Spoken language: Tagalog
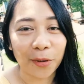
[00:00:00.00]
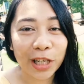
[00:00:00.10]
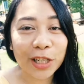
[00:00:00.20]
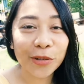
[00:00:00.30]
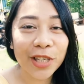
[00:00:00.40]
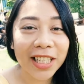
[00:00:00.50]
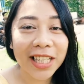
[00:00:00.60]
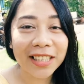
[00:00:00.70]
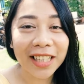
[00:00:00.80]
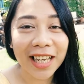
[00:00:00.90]
mo reaksyon na
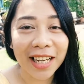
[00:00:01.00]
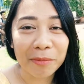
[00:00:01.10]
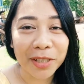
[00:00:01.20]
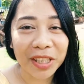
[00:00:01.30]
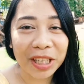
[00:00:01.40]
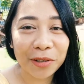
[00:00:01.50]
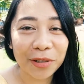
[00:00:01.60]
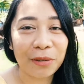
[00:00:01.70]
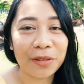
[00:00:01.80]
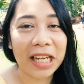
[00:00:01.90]
sana siya nga
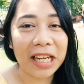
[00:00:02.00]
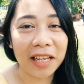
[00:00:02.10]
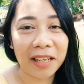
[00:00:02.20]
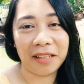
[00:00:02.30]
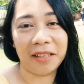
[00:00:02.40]
majiriko na ko siya